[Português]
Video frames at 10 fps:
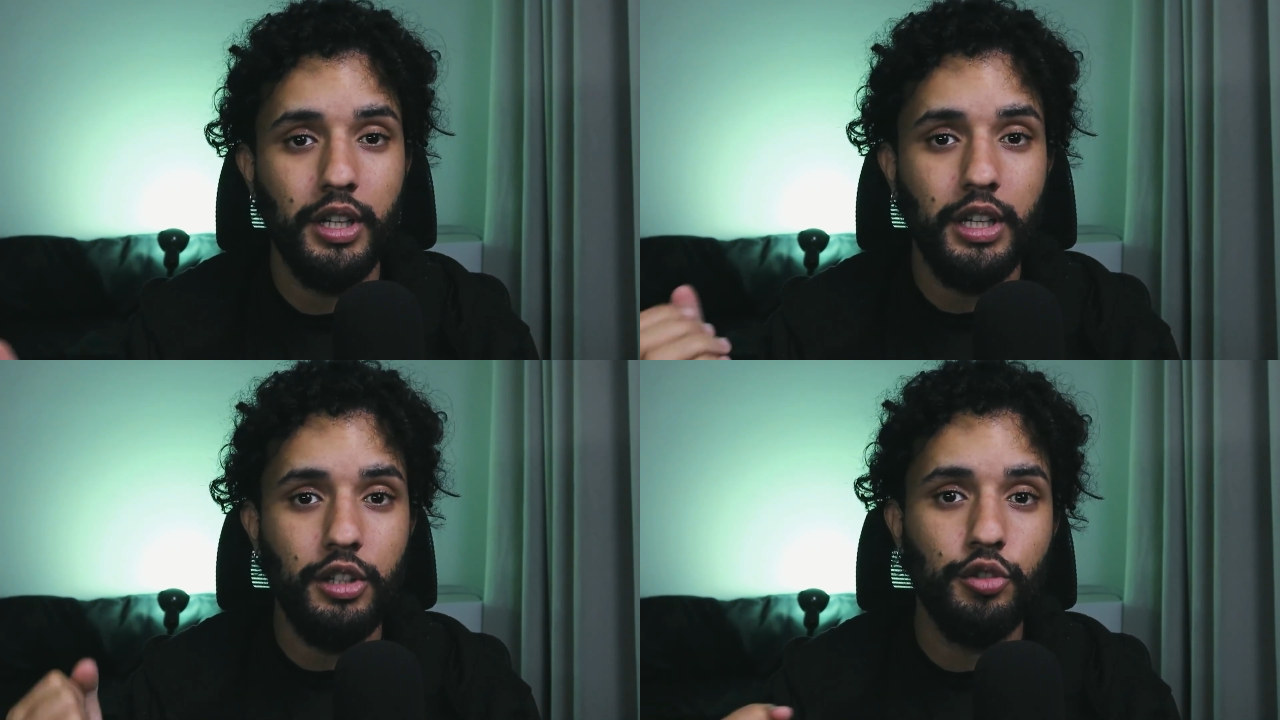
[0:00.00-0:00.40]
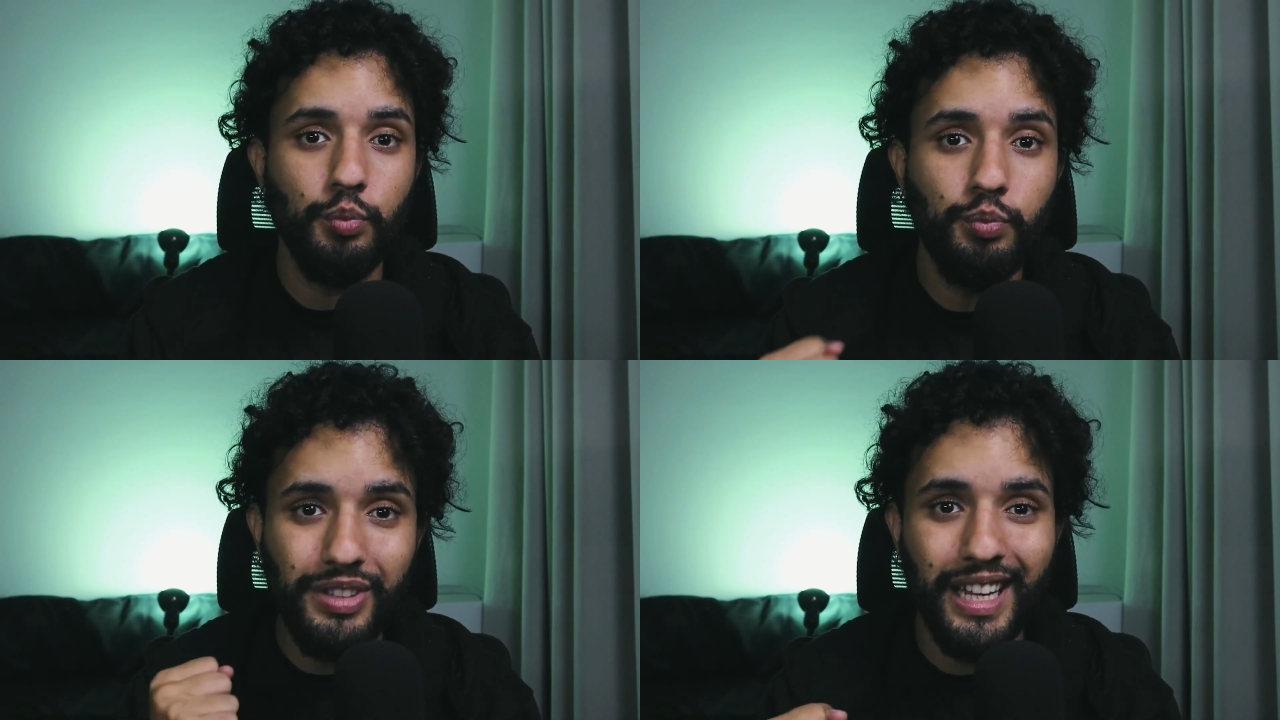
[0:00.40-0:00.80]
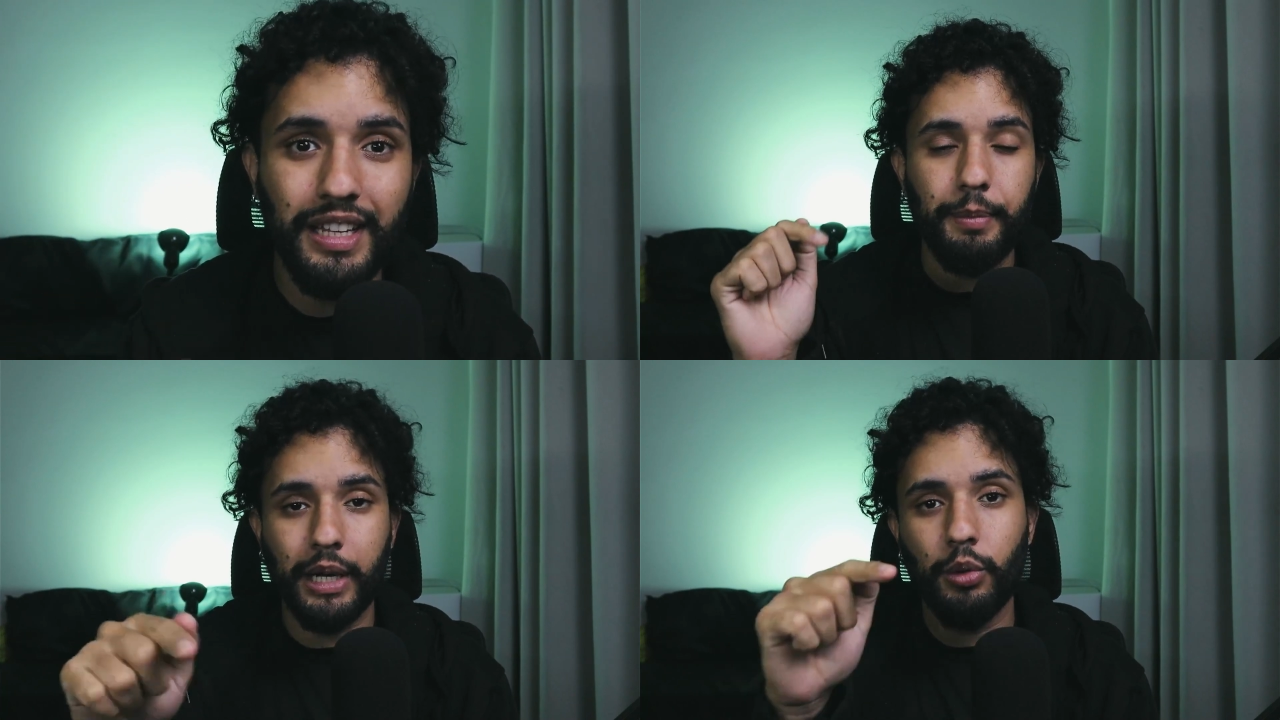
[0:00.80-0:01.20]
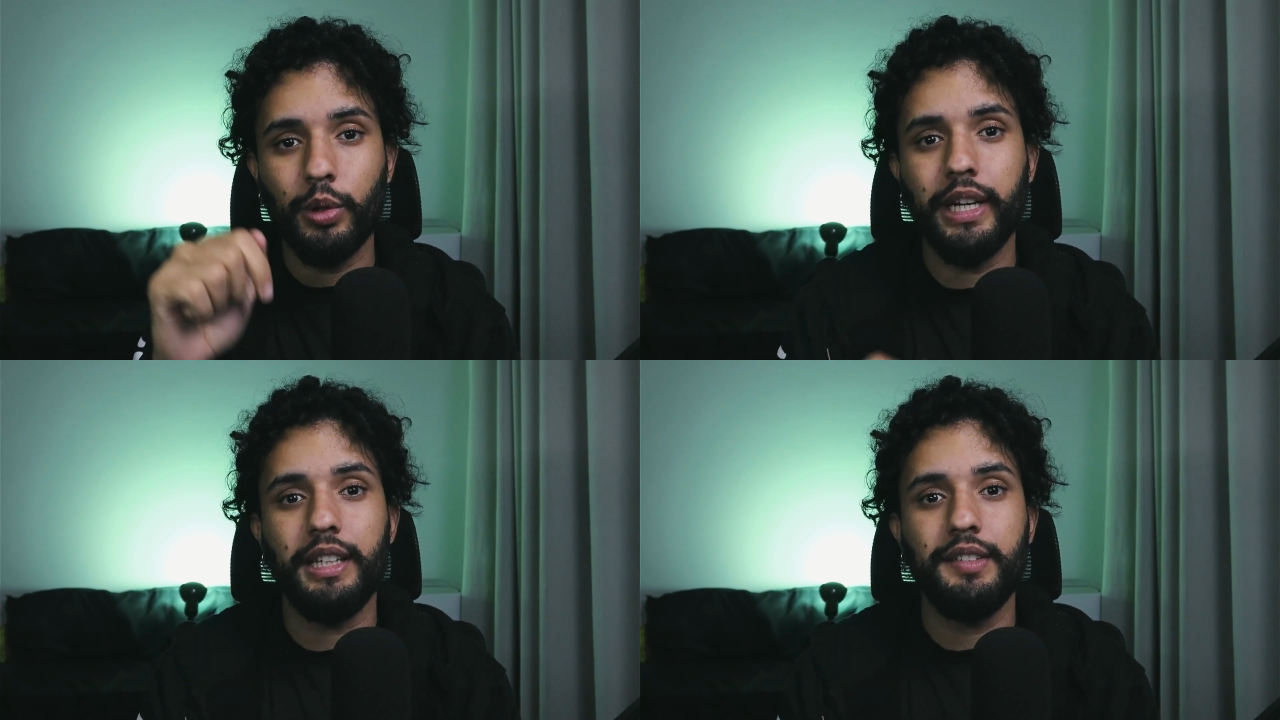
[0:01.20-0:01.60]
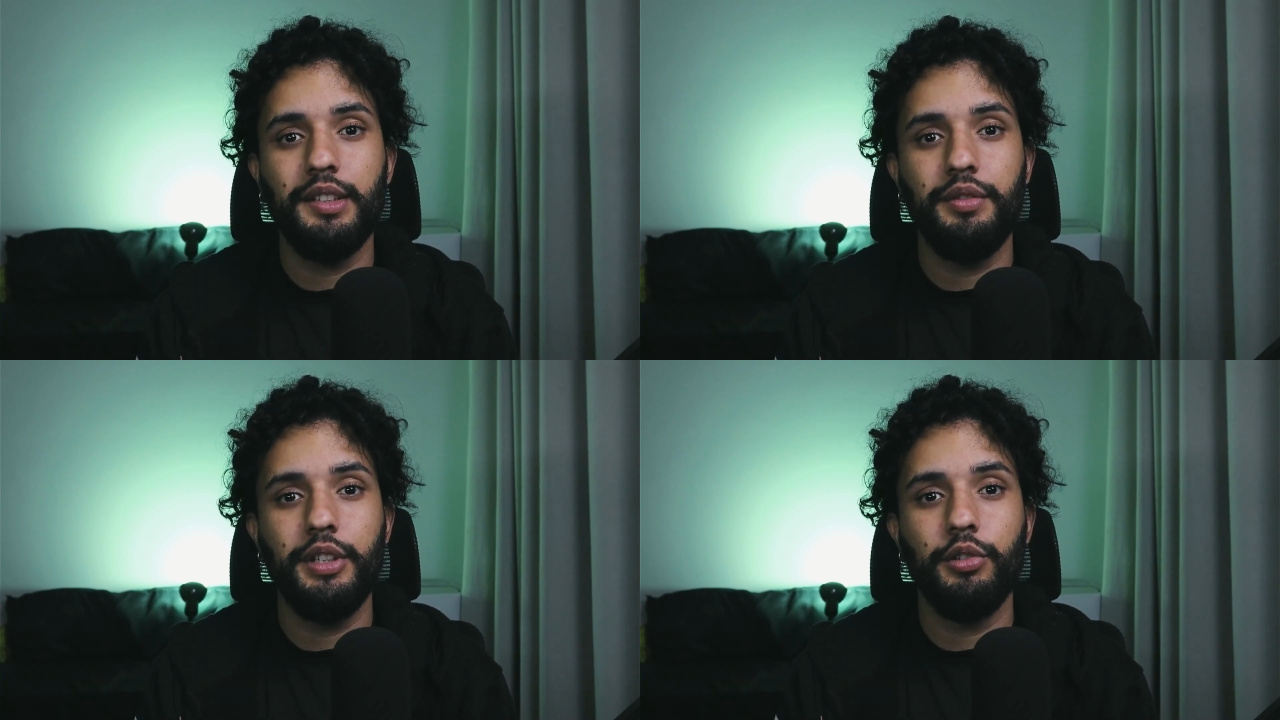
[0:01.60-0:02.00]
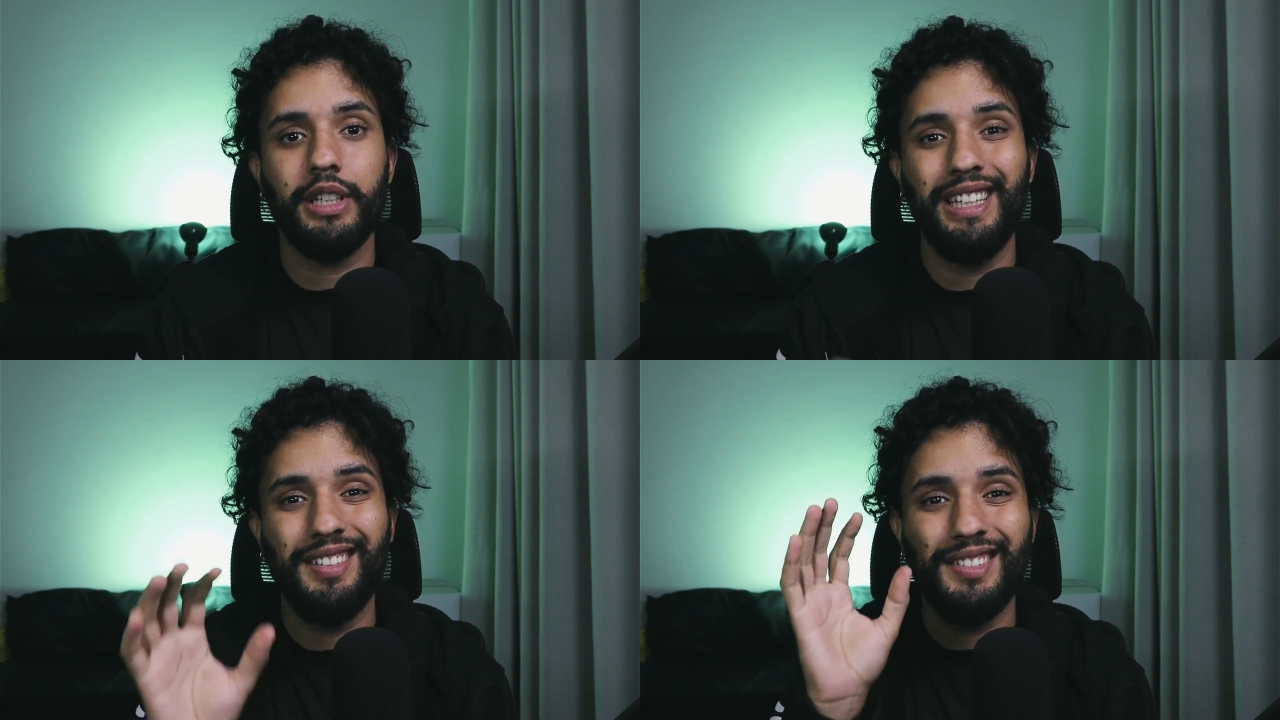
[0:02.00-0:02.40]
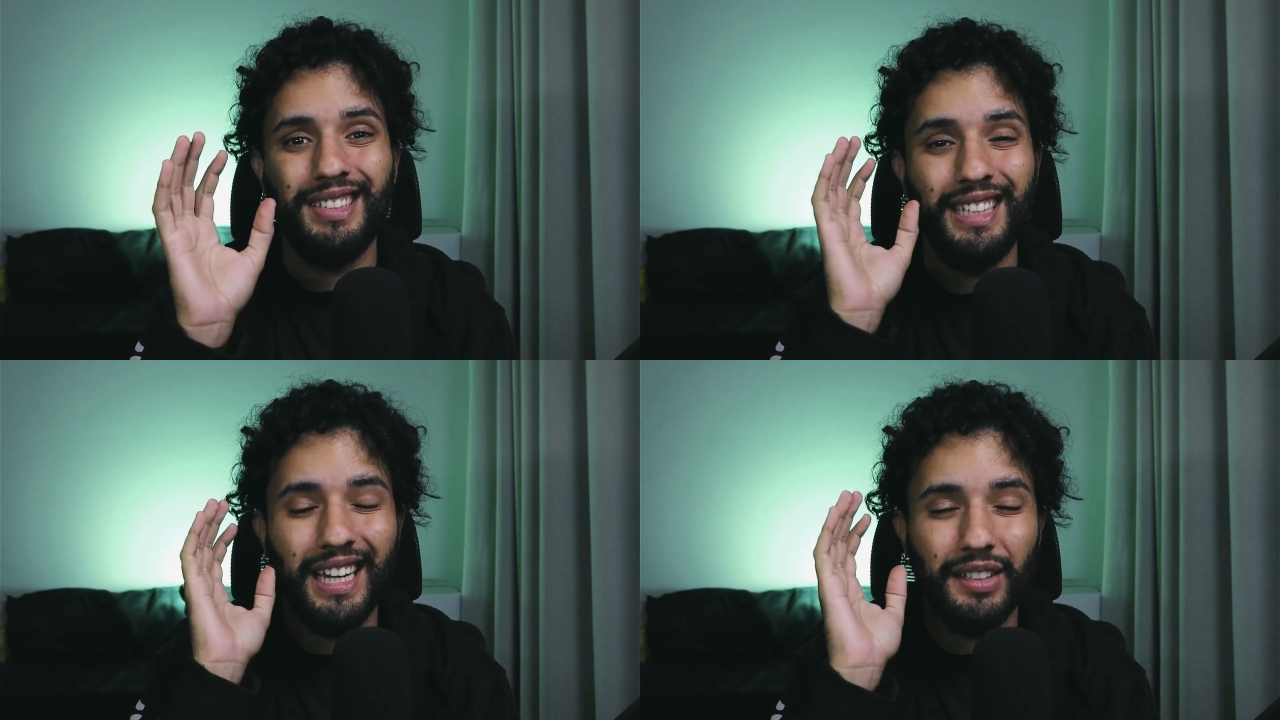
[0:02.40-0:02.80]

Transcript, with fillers: e juntei para colocar nesse vídeo aqui ser